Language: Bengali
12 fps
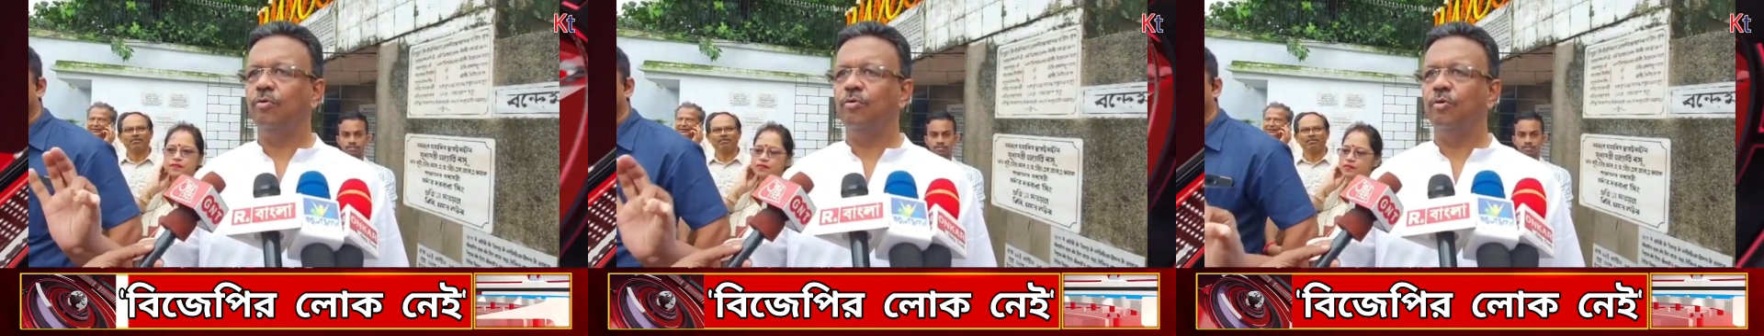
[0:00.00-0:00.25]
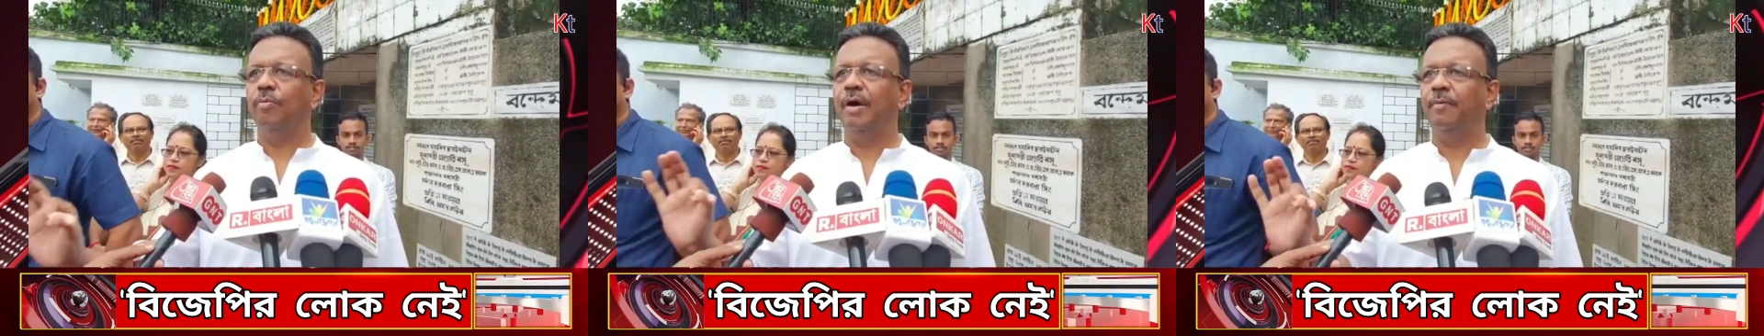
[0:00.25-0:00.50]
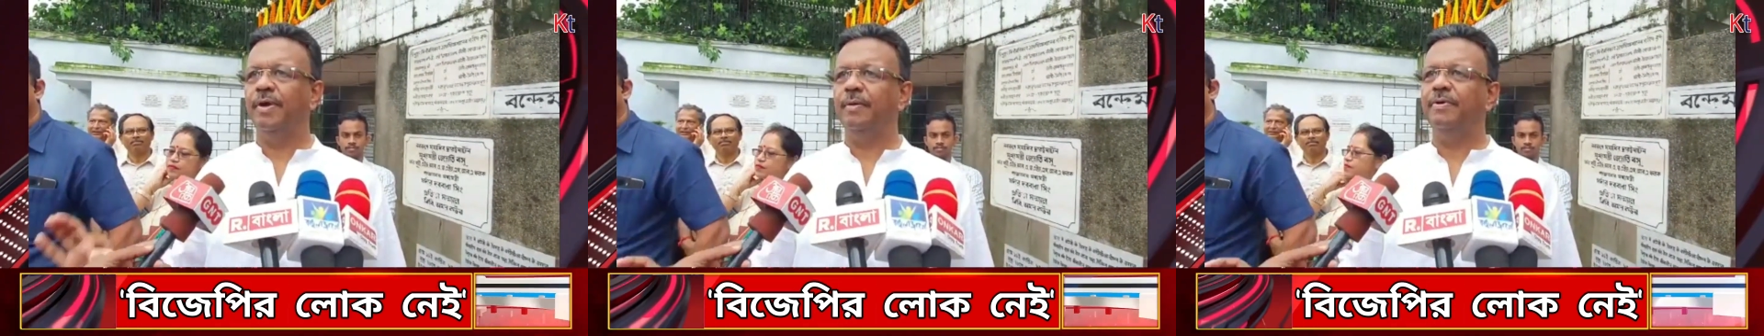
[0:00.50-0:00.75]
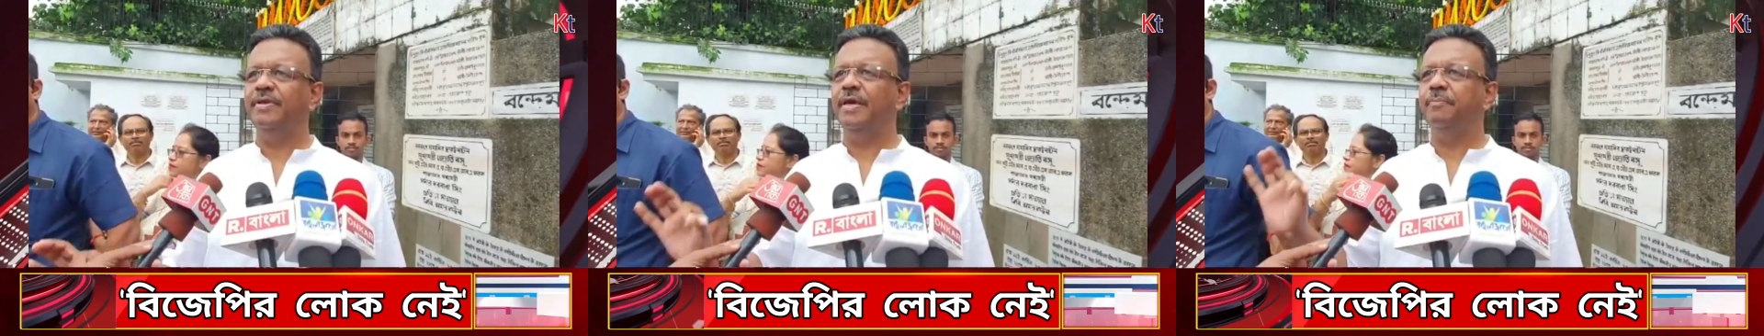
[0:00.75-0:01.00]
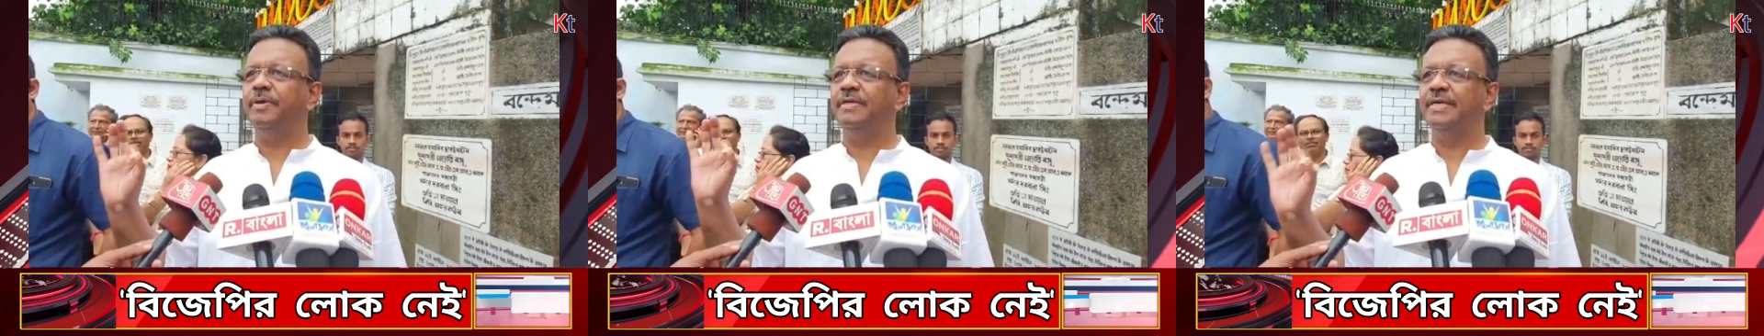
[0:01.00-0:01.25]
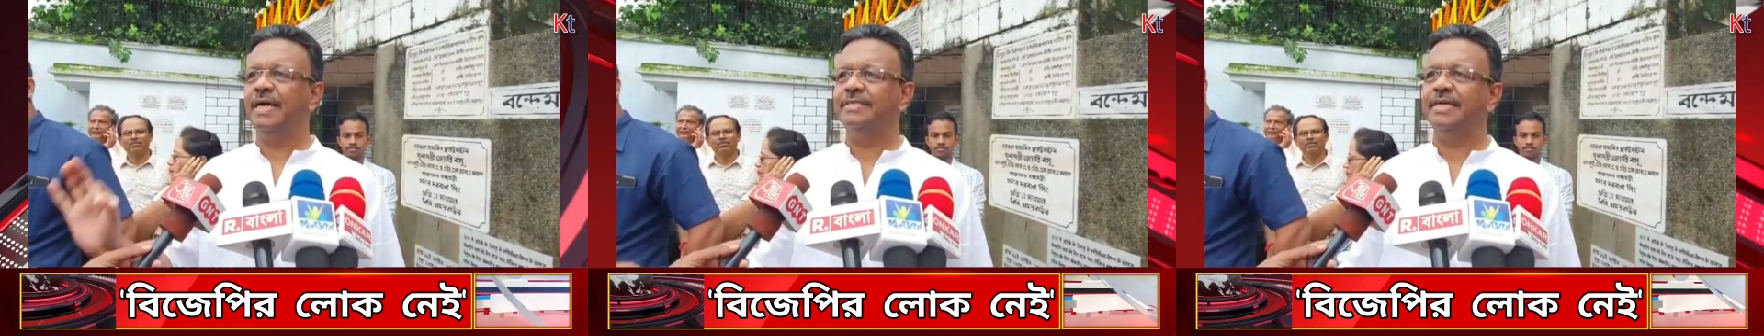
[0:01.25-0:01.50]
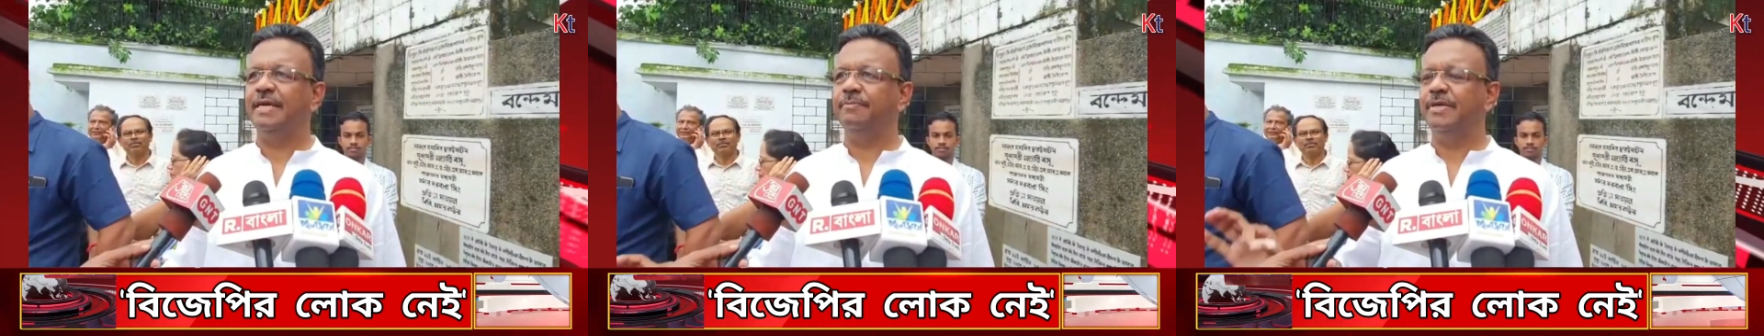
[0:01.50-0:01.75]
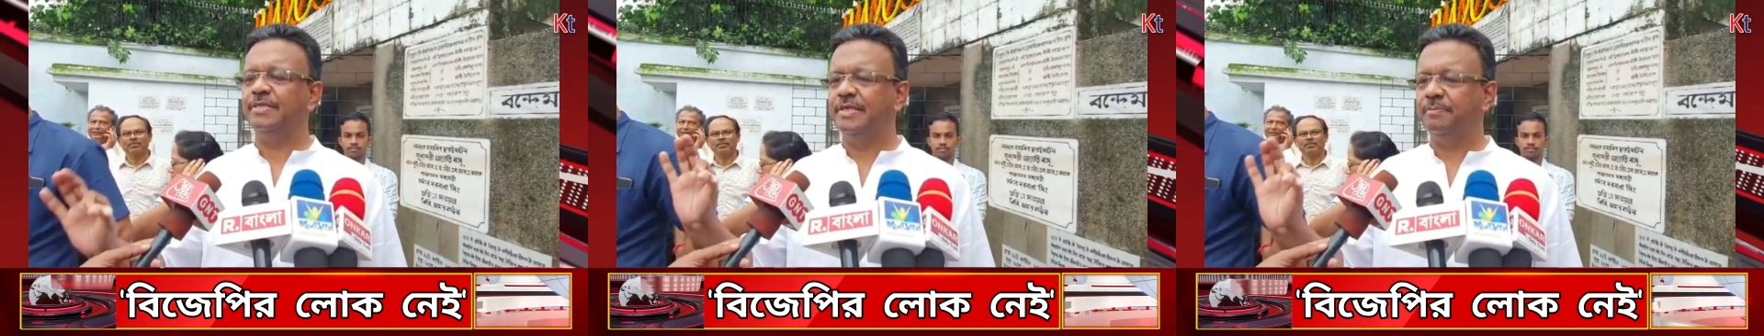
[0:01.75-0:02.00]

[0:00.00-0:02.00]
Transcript: কোনোভাবে বিজেপি যা চাইবে